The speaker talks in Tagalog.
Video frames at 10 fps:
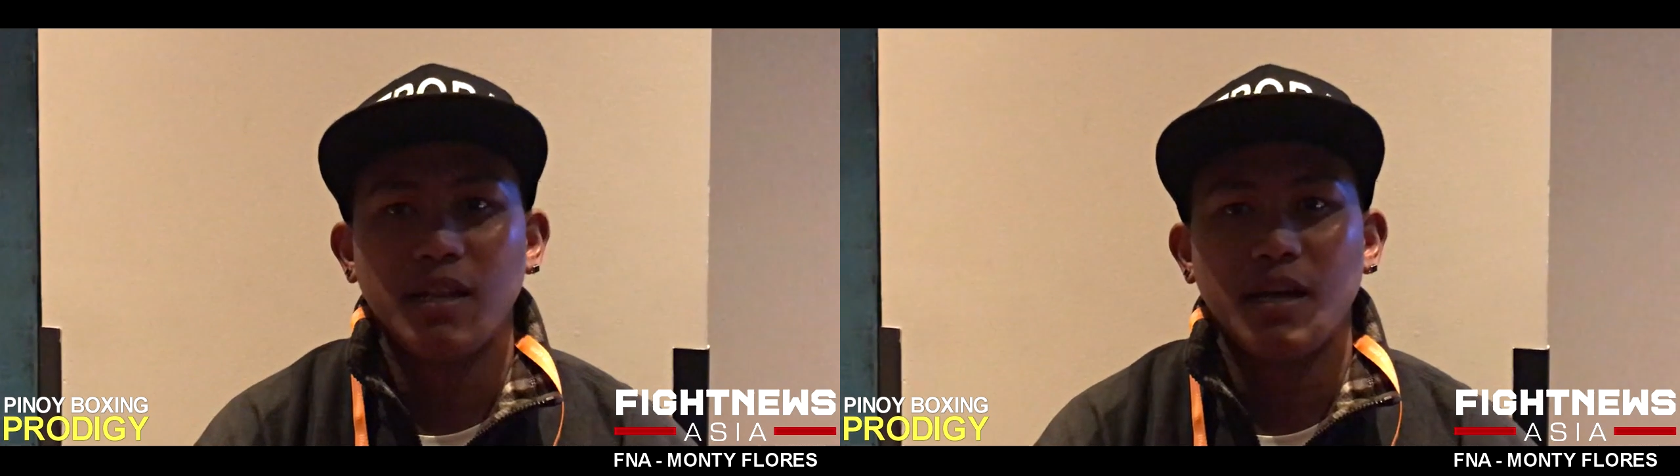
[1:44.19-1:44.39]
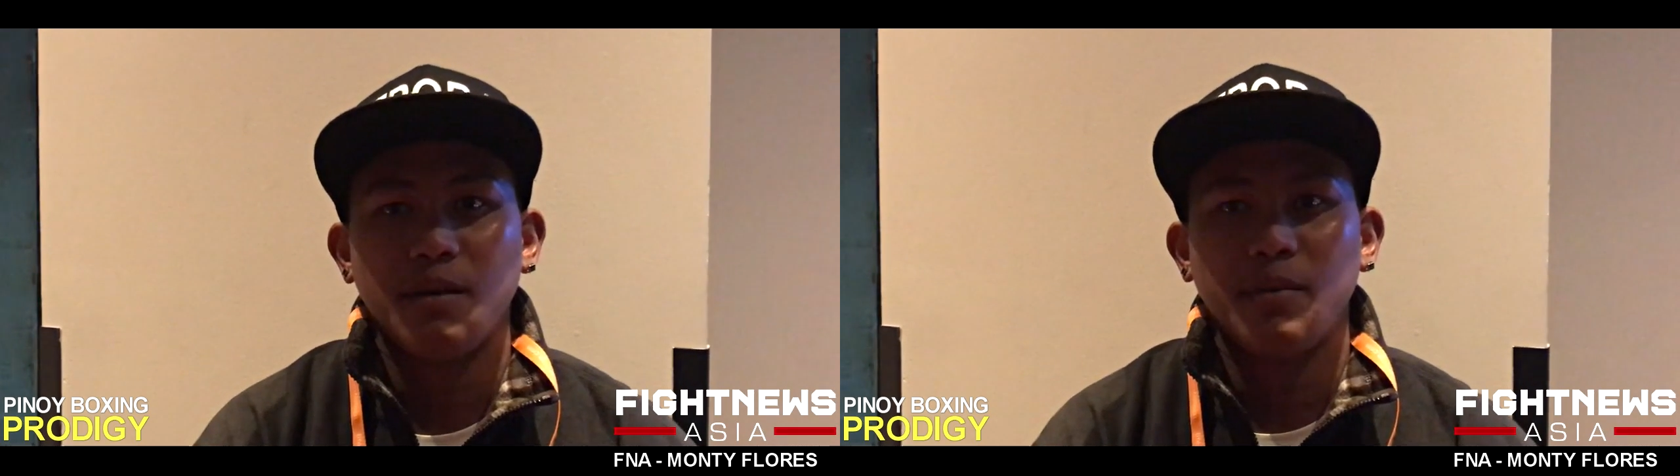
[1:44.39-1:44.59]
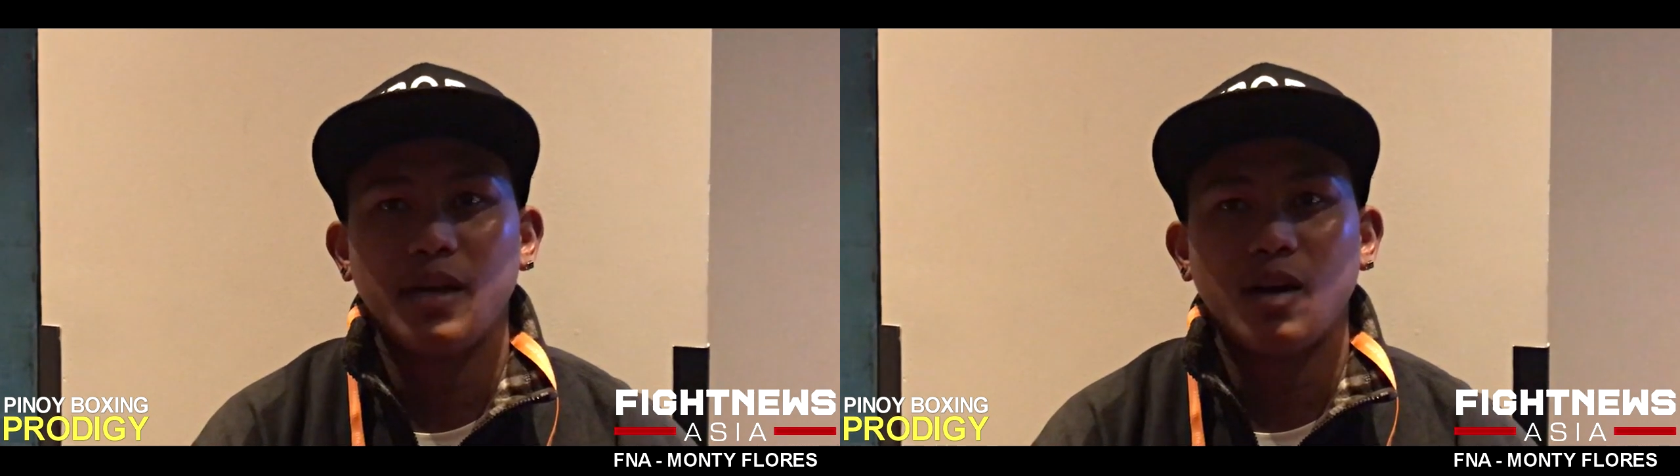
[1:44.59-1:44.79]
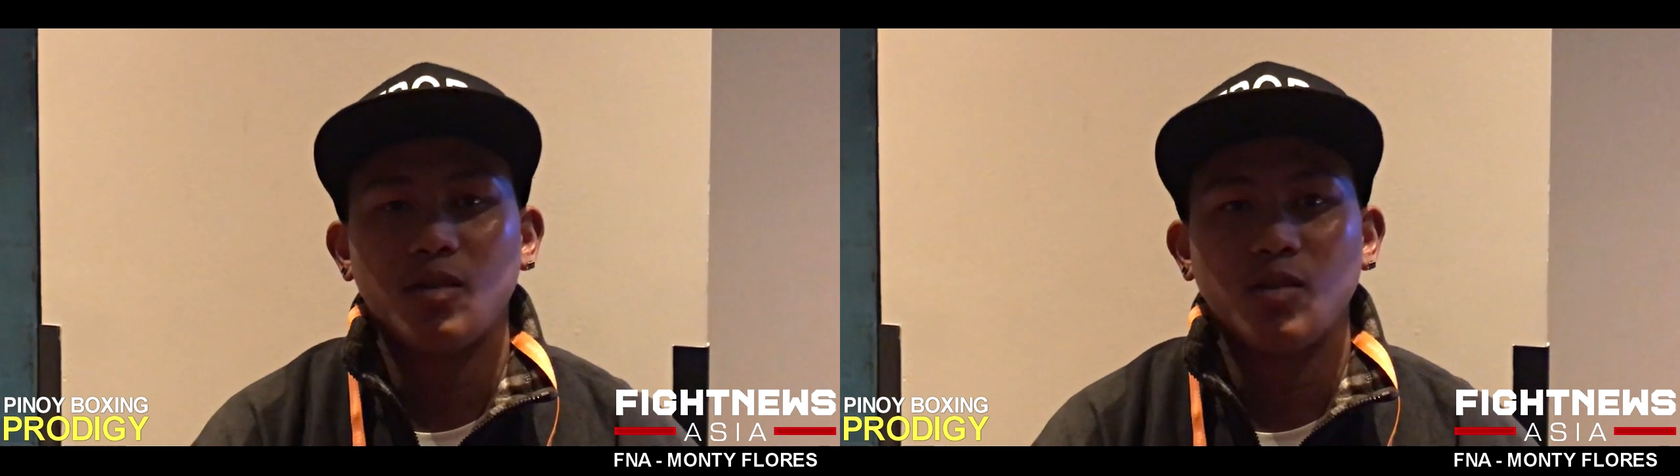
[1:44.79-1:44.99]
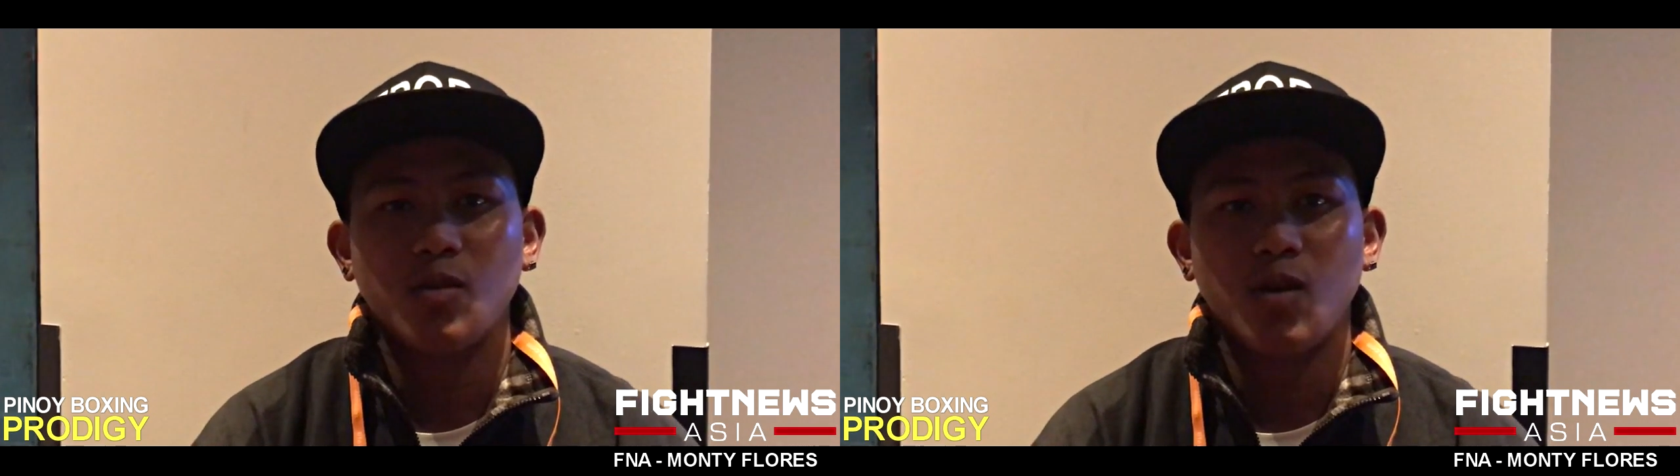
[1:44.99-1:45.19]
na
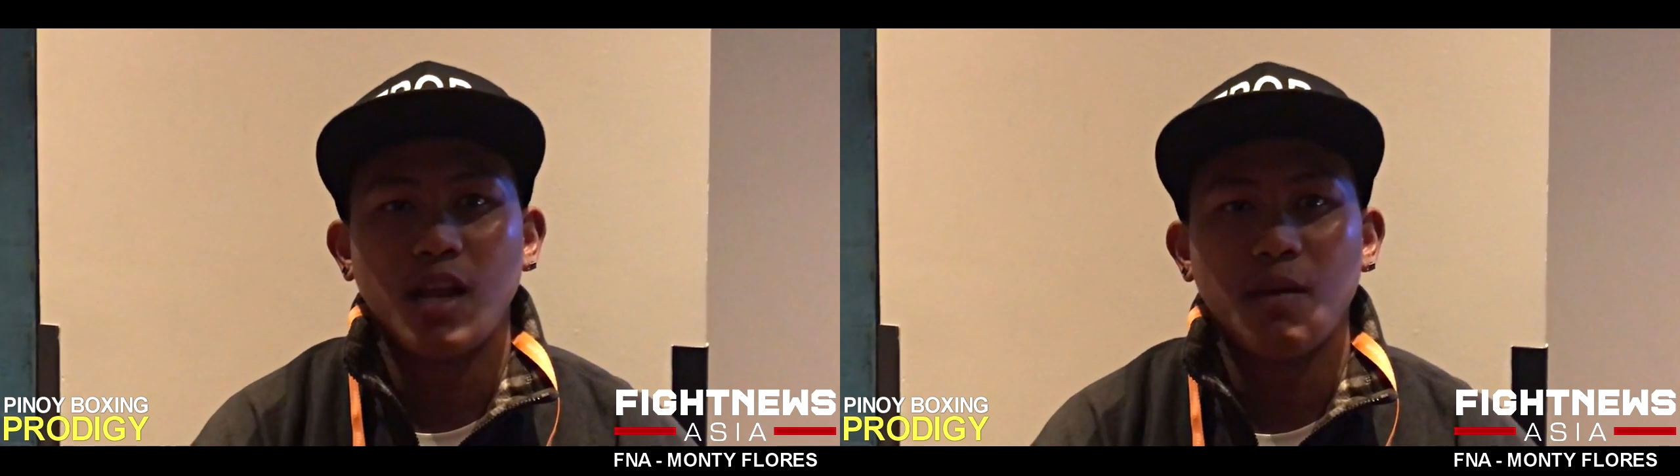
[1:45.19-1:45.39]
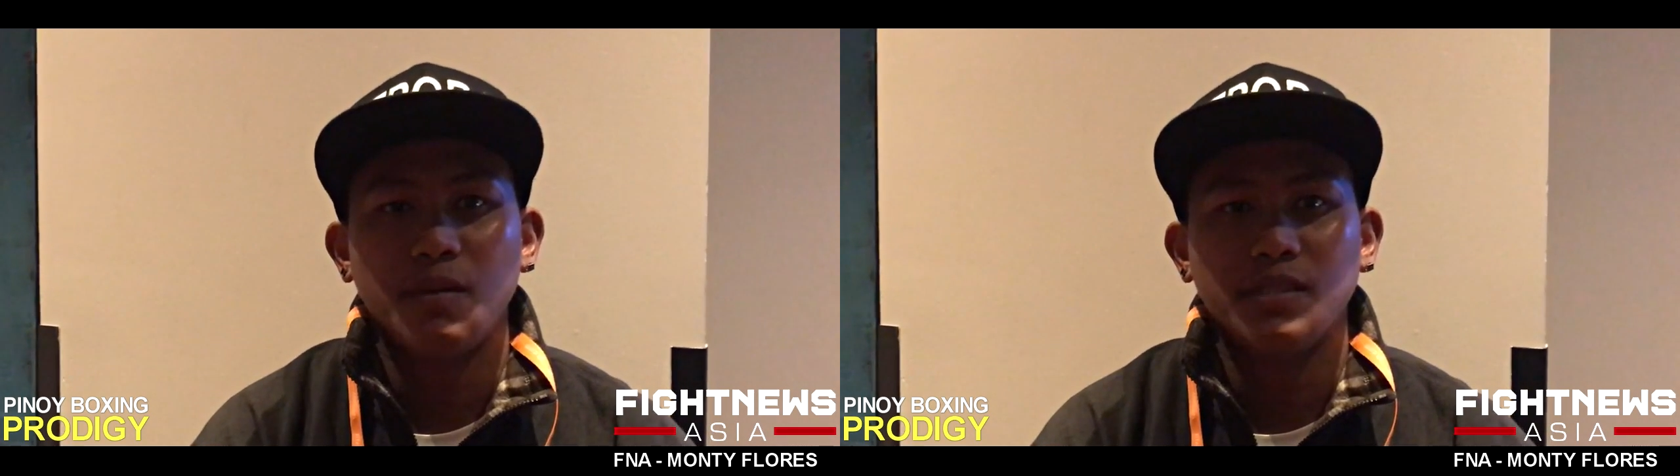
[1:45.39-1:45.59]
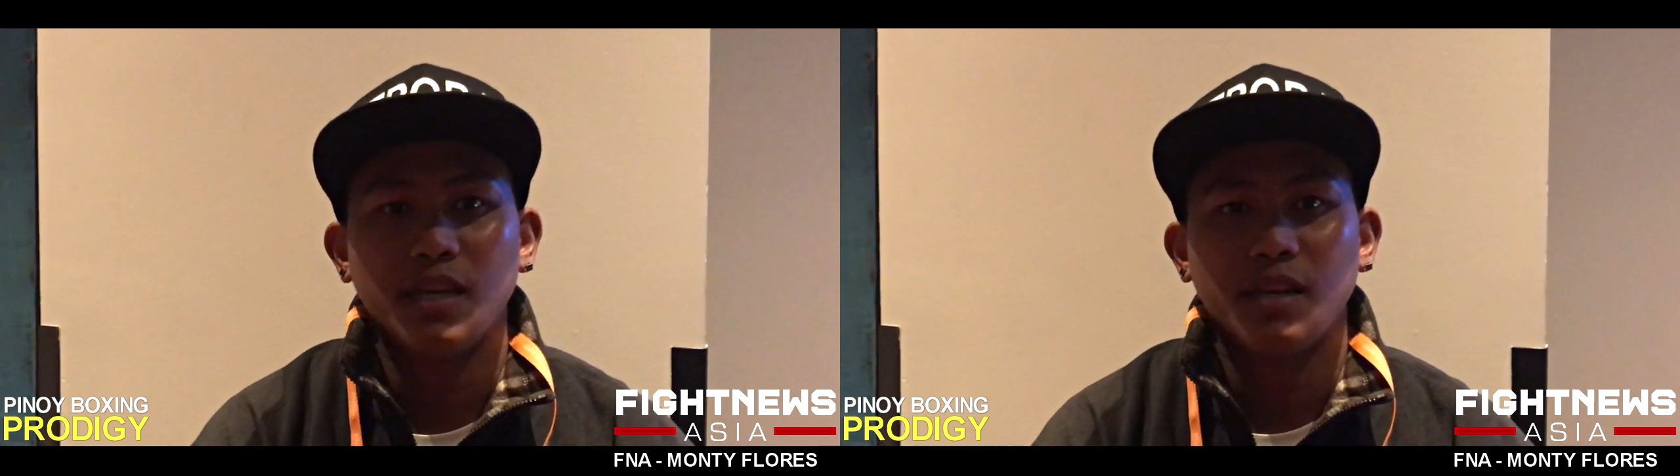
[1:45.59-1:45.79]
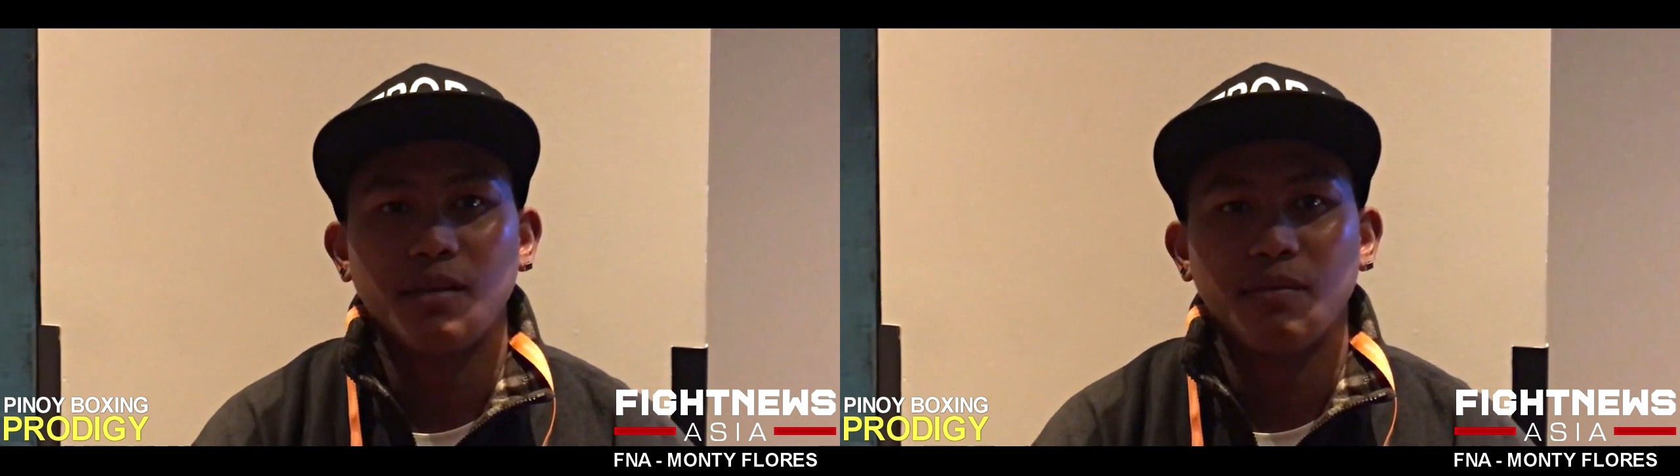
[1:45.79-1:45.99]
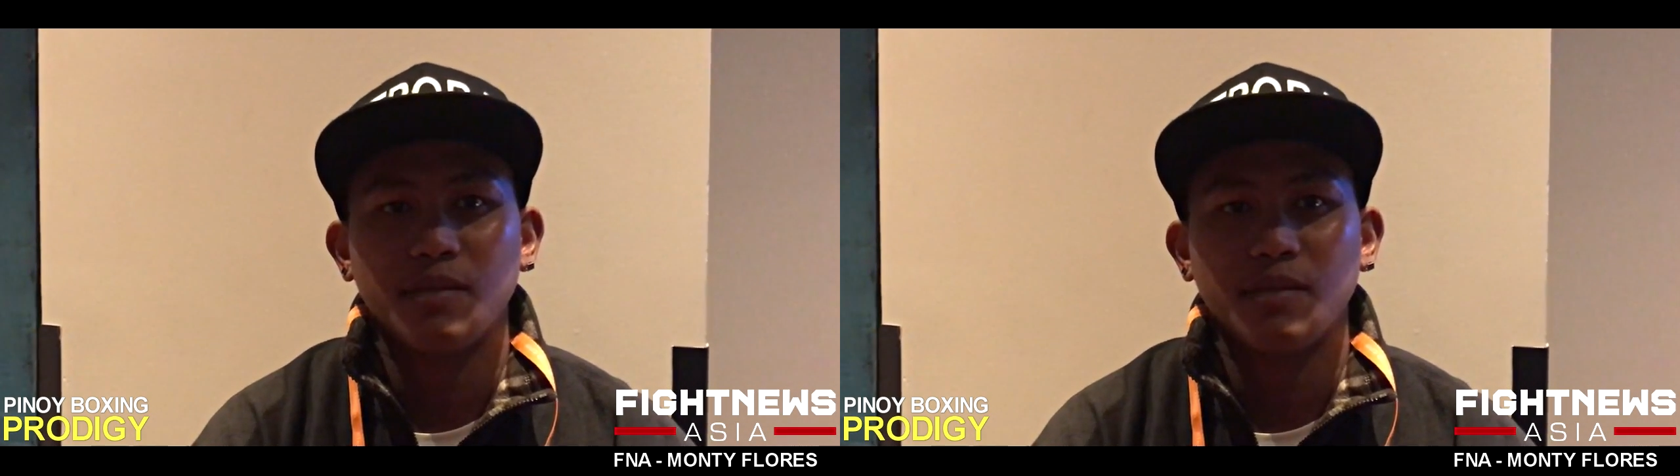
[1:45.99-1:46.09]
malakot yung kalaban sir